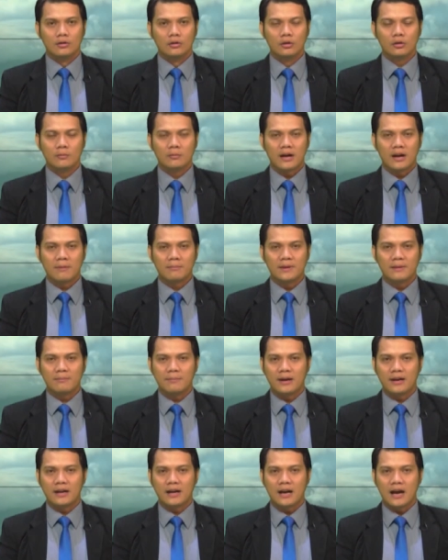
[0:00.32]
Gunung Merapi
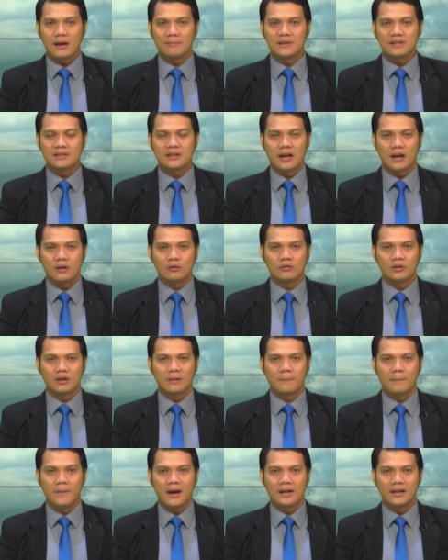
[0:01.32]
pada Kamis lalu
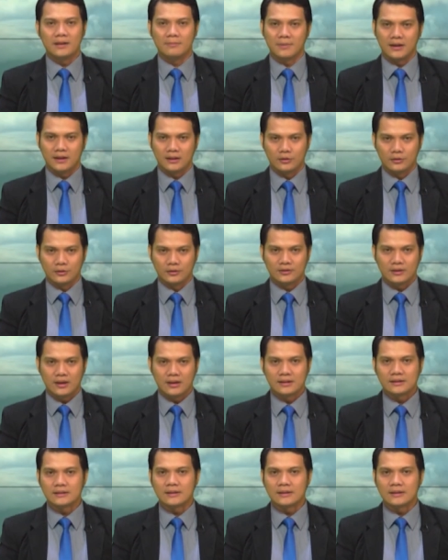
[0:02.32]
kembali meletus.